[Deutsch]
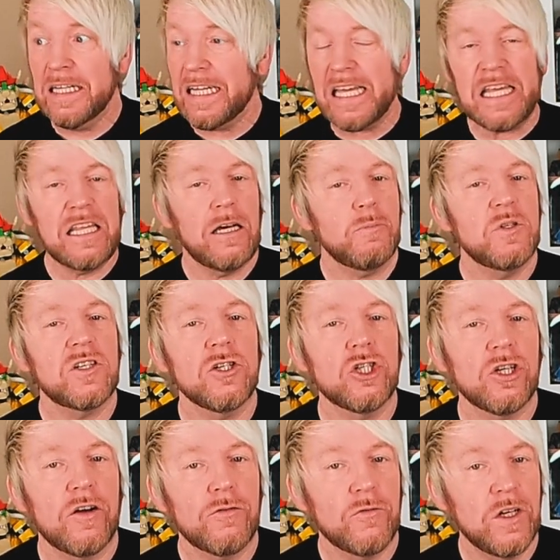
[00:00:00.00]
Ich habe es
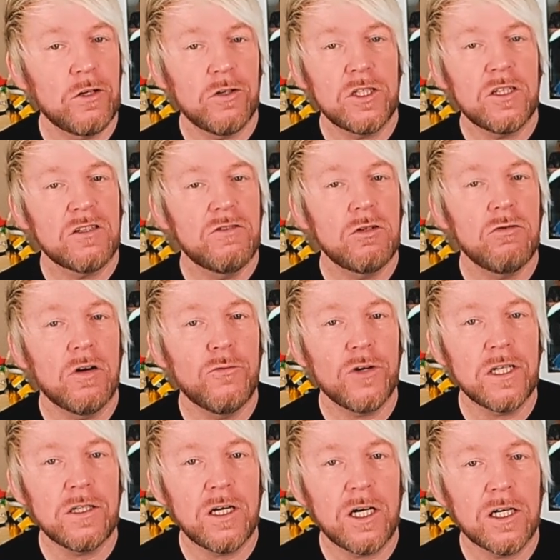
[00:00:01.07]
geschafft. Wenn ihr euch das Video am
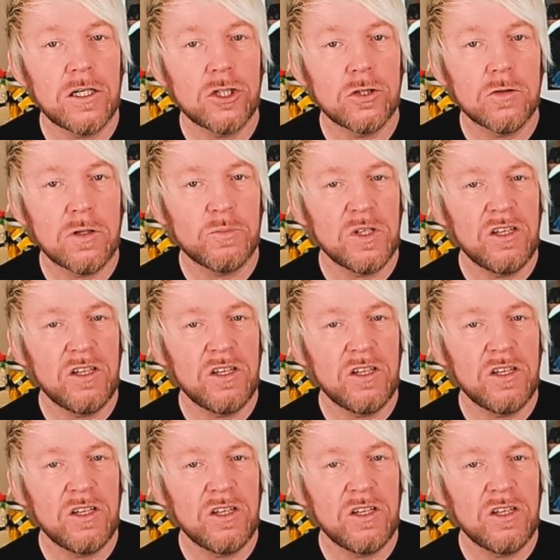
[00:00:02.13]
Freitag angeschaut habt,